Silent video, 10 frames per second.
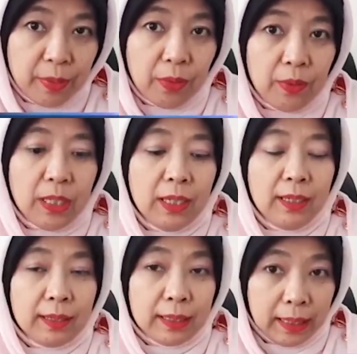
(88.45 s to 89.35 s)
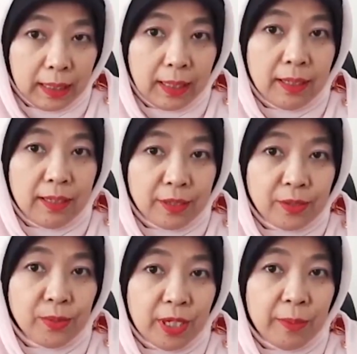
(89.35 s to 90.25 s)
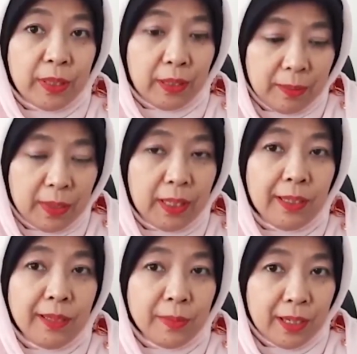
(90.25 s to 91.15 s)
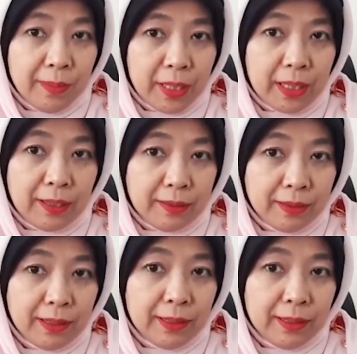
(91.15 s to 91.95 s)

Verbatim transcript: bahwa ketika dia sudah pertama kali mendapatkan